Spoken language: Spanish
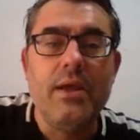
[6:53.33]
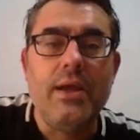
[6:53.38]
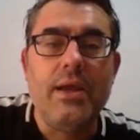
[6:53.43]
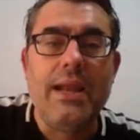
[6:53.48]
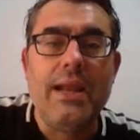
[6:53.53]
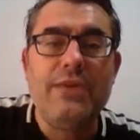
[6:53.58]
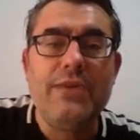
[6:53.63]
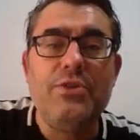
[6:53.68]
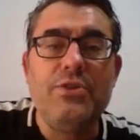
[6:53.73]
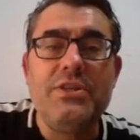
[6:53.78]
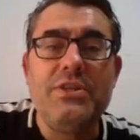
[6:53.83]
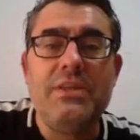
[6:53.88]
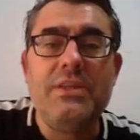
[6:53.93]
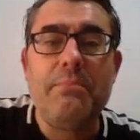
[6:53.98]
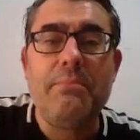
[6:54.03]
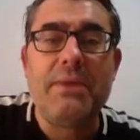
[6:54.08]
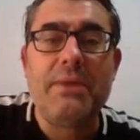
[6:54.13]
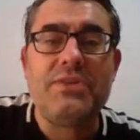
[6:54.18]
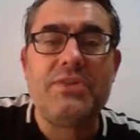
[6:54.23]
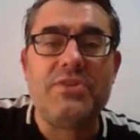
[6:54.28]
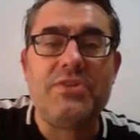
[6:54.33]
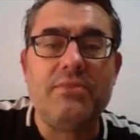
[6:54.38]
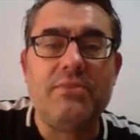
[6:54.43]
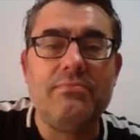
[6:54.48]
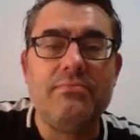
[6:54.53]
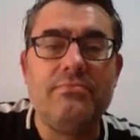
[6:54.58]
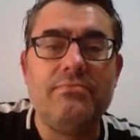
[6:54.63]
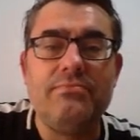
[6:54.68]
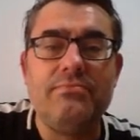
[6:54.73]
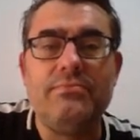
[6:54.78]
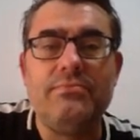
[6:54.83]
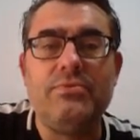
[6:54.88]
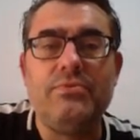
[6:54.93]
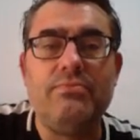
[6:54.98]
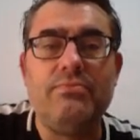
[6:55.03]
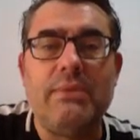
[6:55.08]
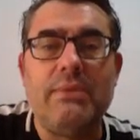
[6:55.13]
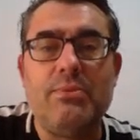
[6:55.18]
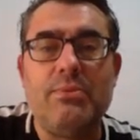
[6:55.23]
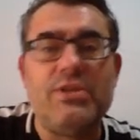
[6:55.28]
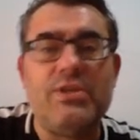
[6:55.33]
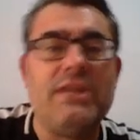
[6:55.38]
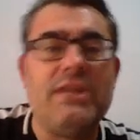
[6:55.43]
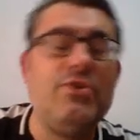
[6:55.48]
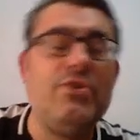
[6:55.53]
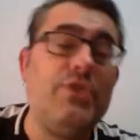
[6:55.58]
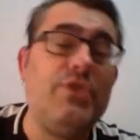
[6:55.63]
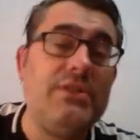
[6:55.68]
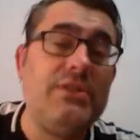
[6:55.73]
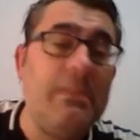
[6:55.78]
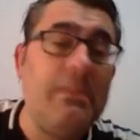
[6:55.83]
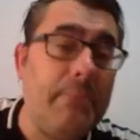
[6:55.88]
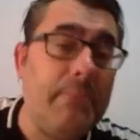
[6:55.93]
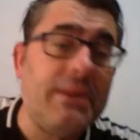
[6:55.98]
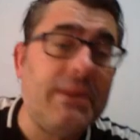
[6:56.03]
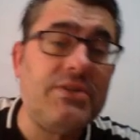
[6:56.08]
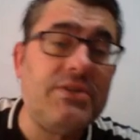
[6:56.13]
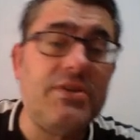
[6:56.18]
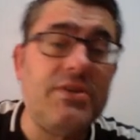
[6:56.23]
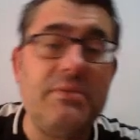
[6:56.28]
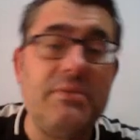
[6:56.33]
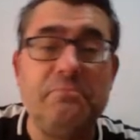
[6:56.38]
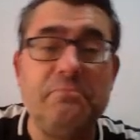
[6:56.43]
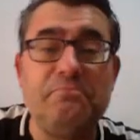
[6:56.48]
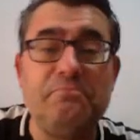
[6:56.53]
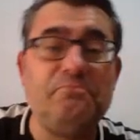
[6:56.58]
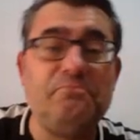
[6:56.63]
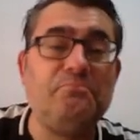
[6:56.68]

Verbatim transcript: Las notas del parche. Vamos a las notas del parche.